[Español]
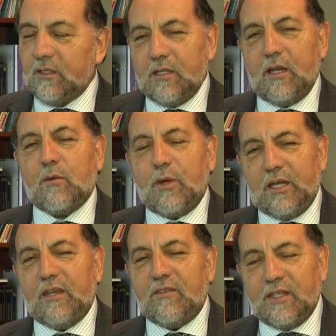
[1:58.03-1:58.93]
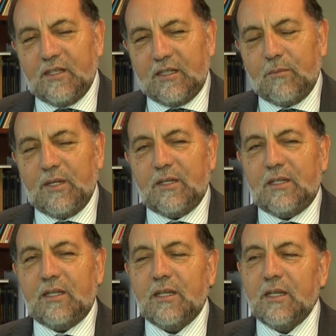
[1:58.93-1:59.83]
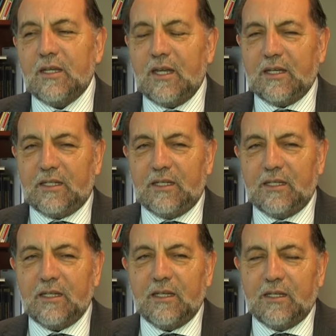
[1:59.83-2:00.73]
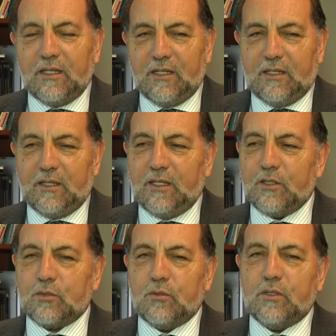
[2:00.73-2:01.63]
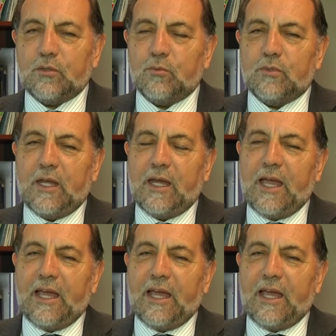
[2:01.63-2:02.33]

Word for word: y en las cuales evidentemente aquí eh, eso es una